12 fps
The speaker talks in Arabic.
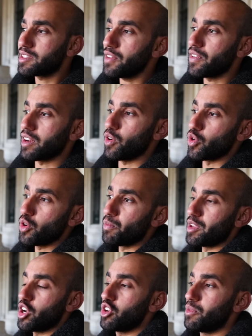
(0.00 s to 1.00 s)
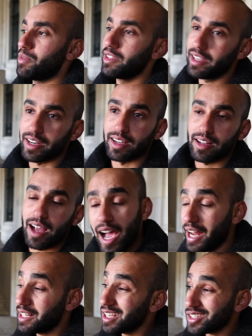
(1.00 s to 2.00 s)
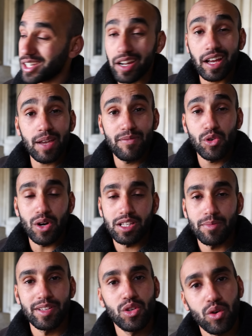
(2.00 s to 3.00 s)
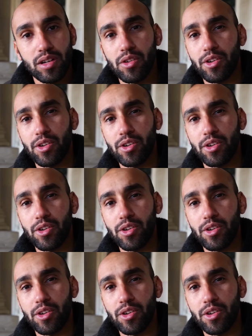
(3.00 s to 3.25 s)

السفر الاوروبي لو نبي نديره حنحتاج نقيم في واحده من الدول